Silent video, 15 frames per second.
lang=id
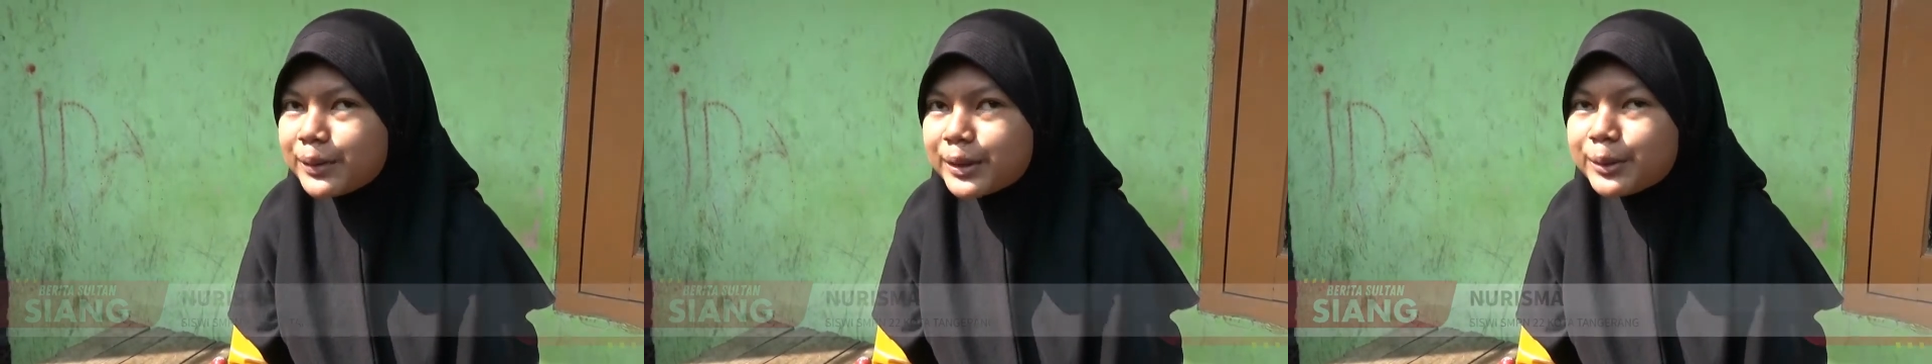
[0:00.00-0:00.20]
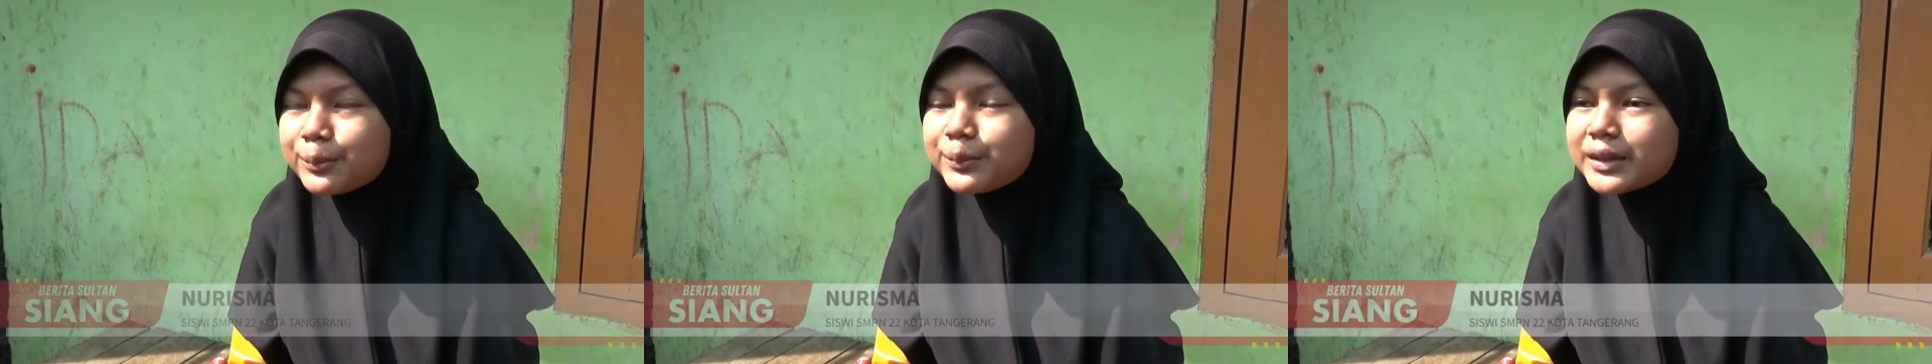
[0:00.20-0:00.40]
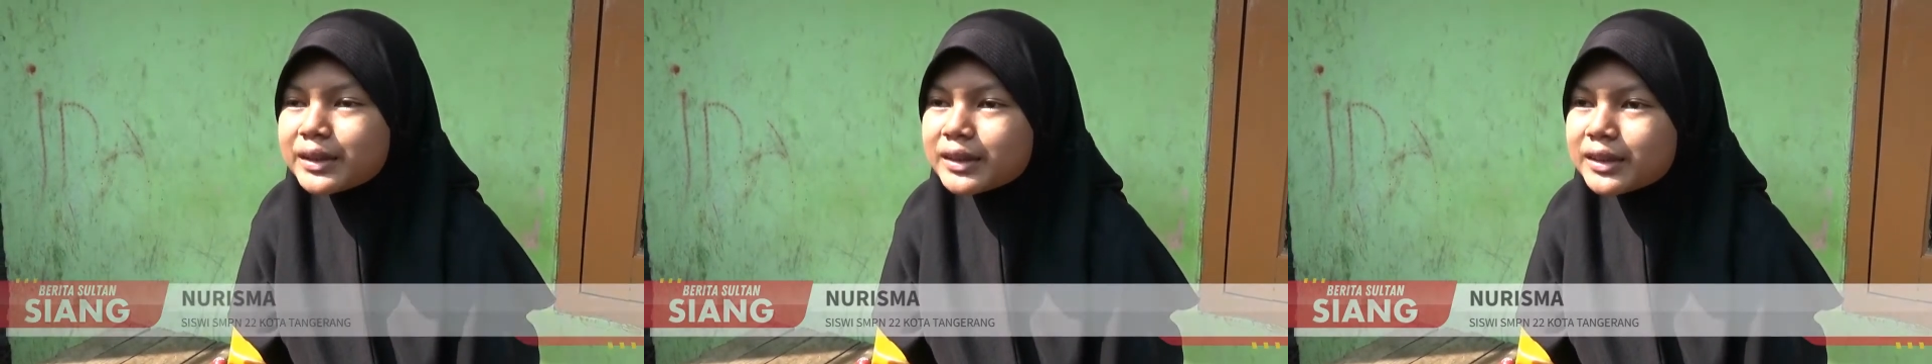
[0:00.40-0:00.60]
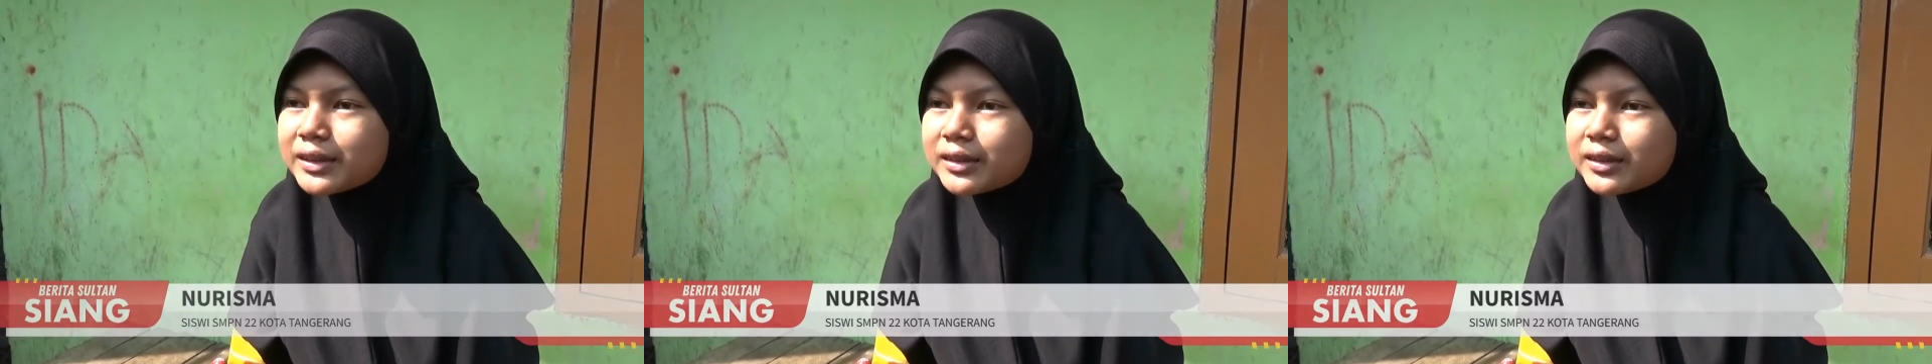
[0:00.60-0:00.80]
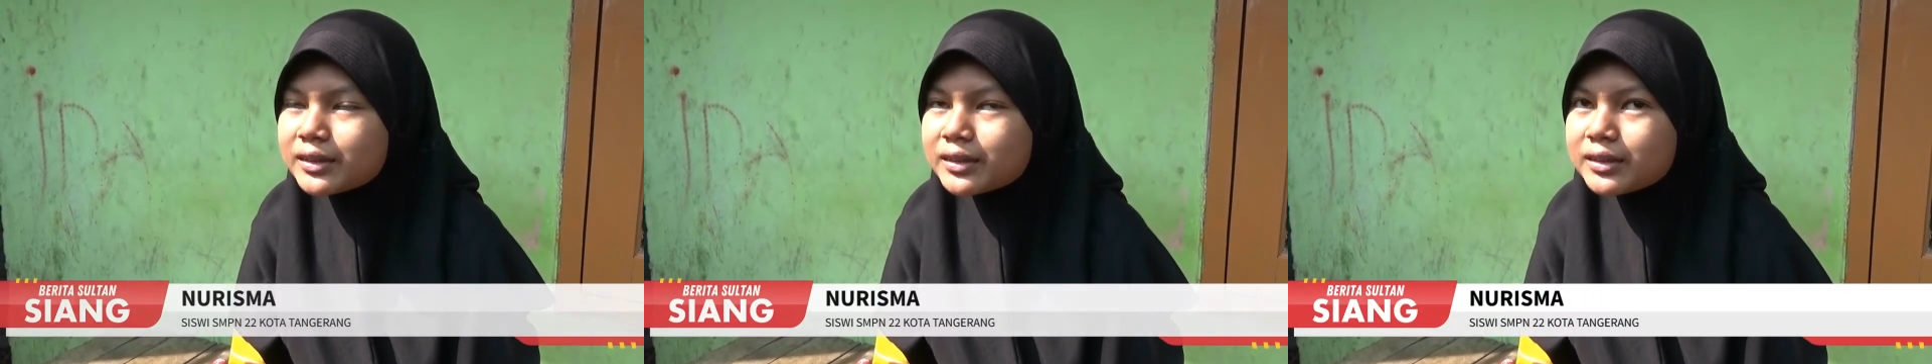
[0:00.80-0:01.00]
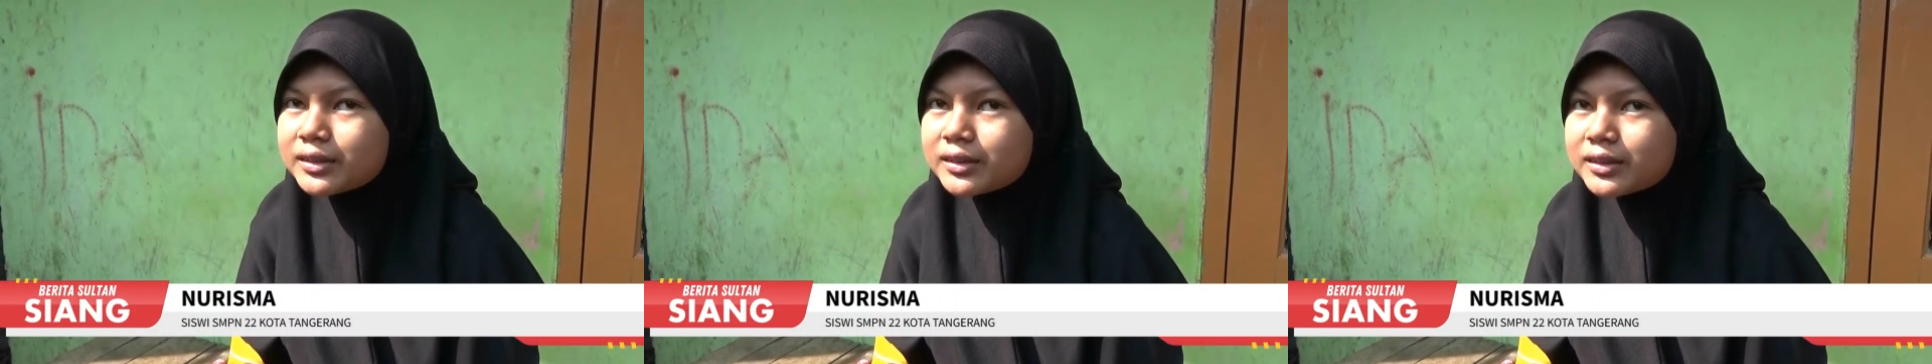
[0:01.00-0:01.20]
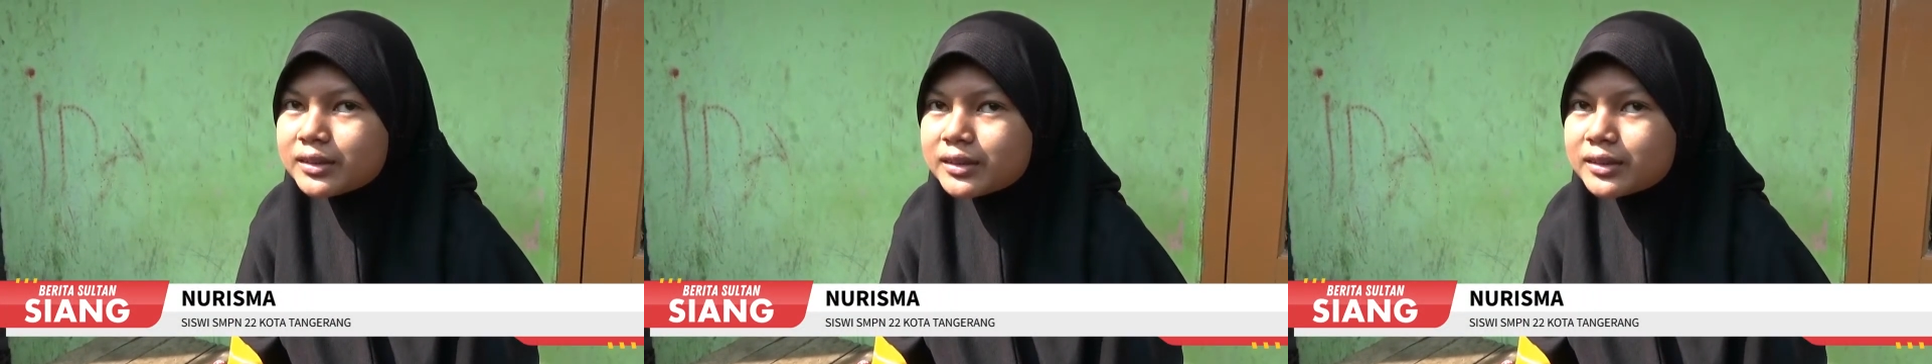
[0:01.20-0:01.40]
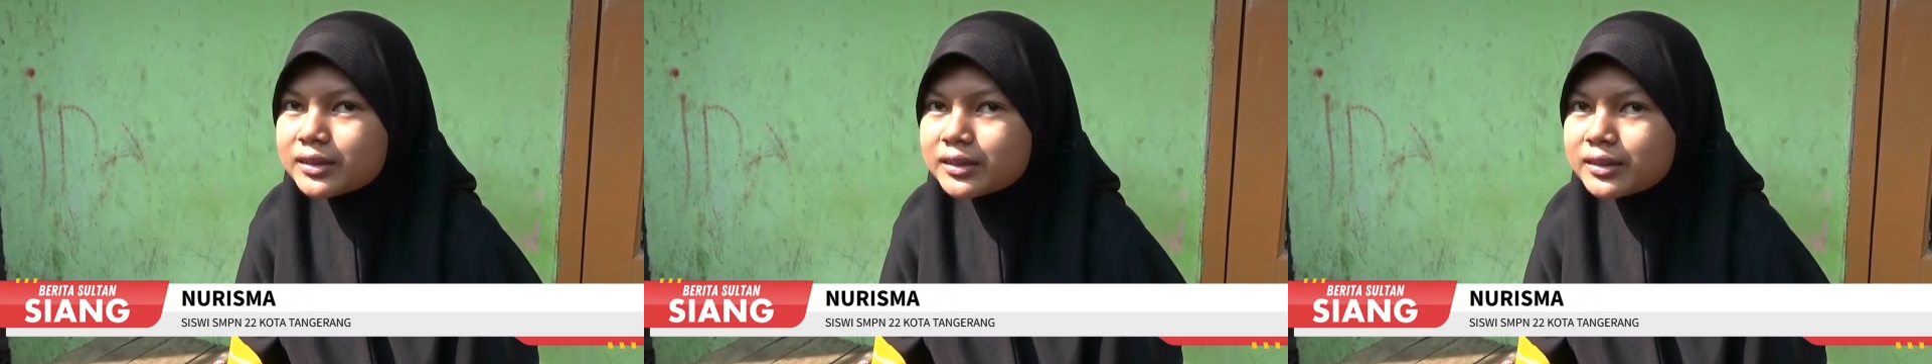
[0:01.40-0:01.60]
teman gitu.
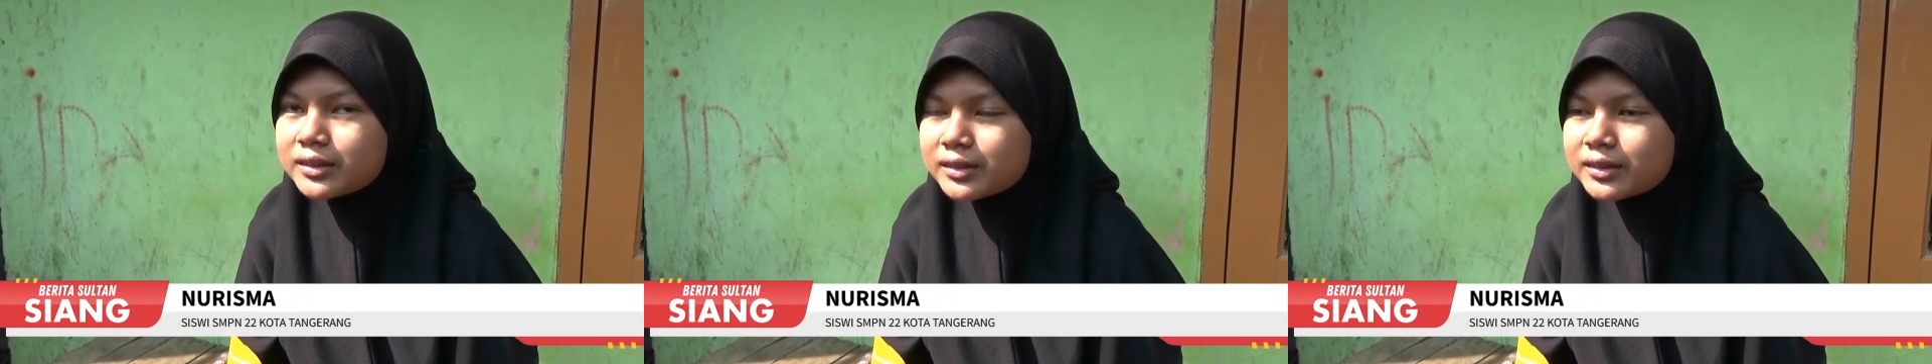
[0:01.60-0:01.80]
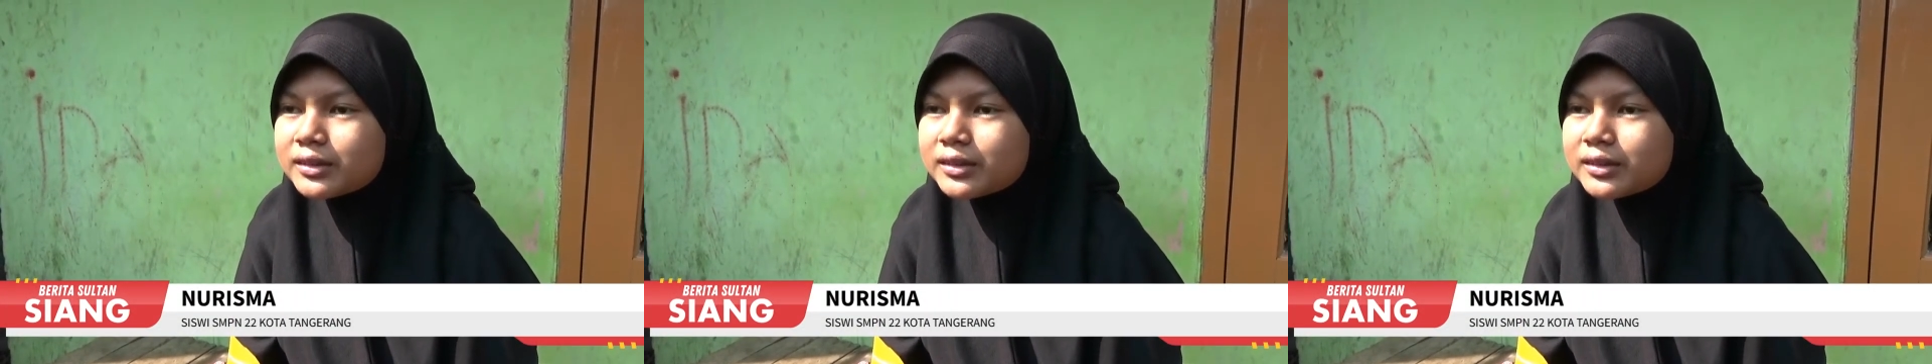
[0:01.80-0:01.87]
Hmm?